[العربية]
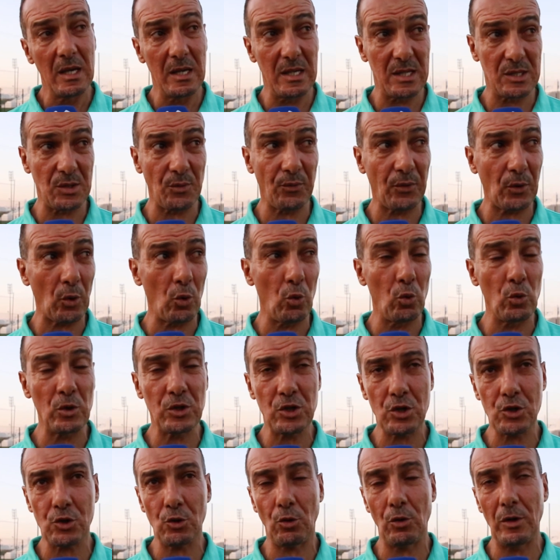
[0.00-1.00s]
يصفقوا
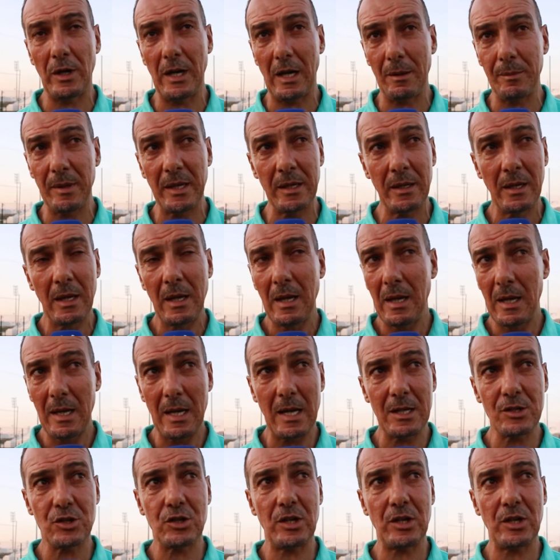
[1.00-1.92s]
ويشجعوا اللاعبين هذا